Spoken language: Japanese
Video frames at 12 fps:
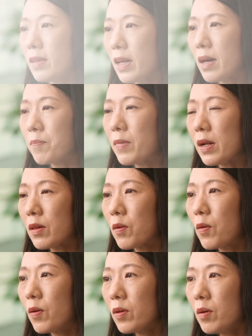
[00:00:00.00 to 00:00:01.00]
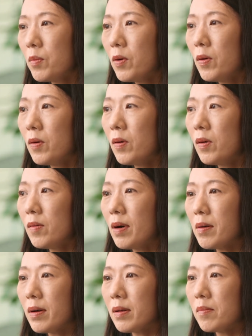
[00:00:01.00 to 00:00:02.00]
やっぱり子供
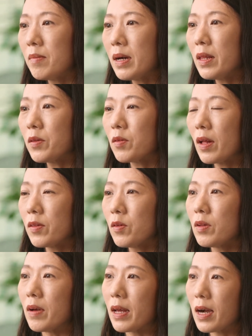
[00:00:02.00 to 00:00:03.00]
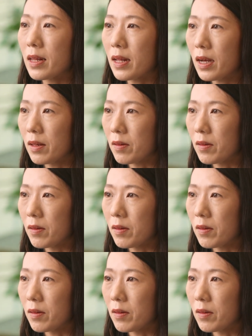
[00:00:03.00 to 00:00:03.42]
は毎日同じようにはいかない